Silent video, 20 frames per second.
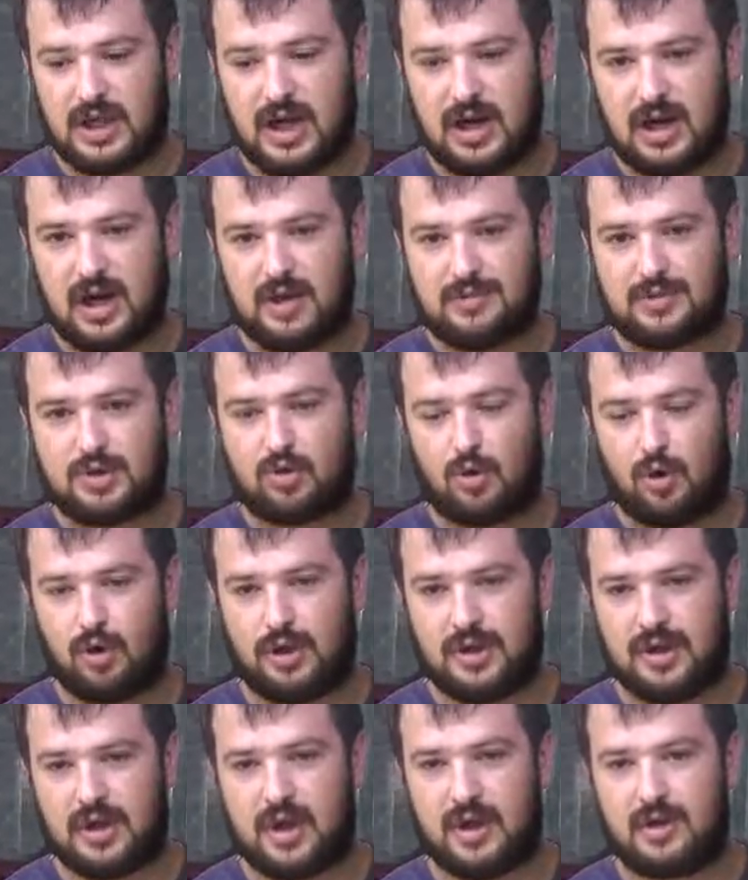yerli hamsi
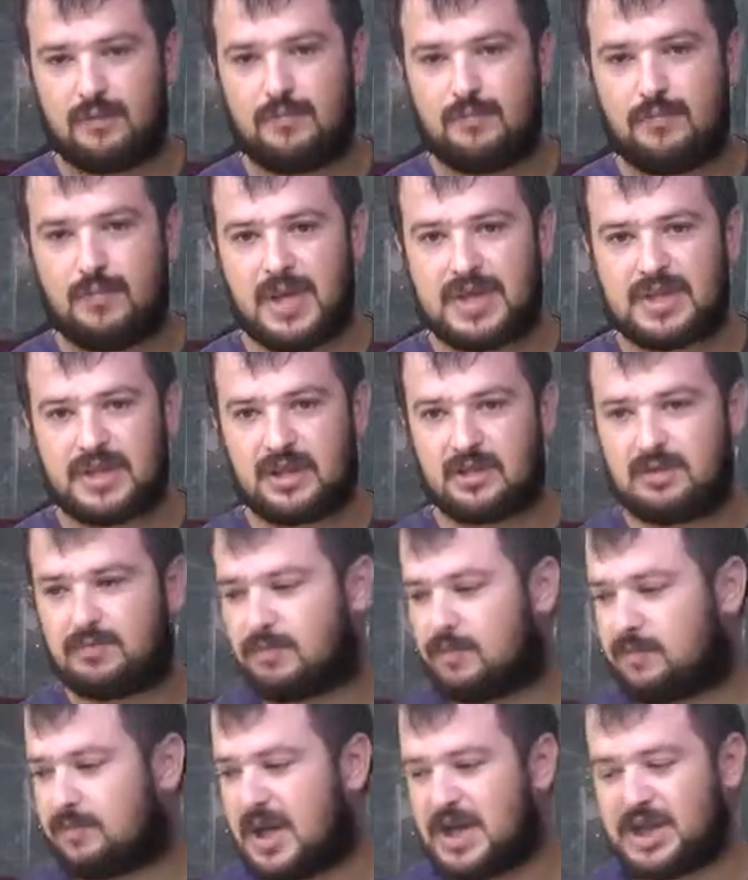10 lira, mezgit
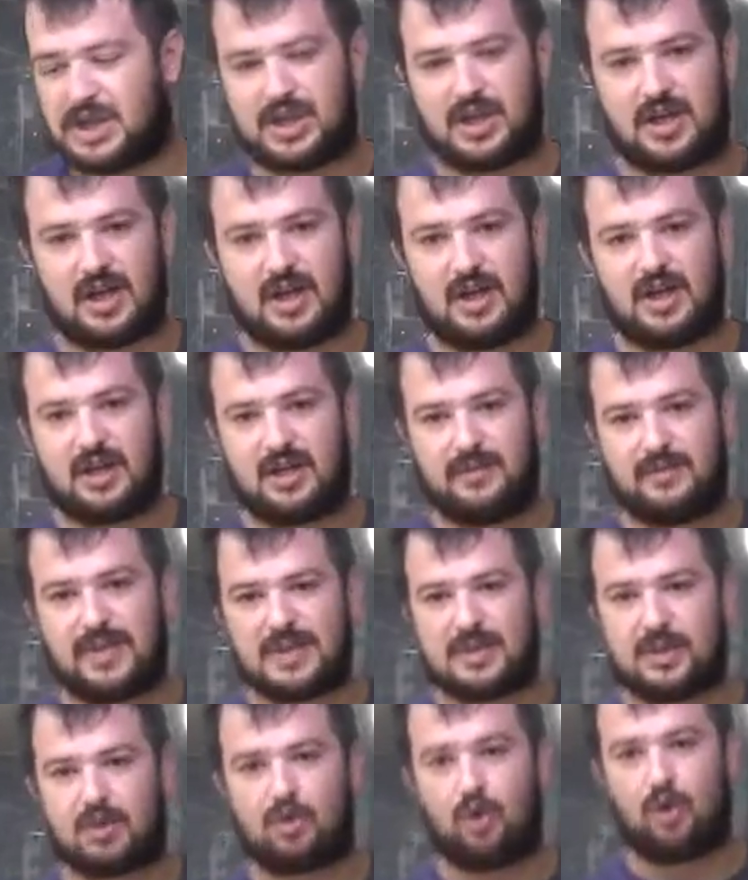5 lira, iri mezgit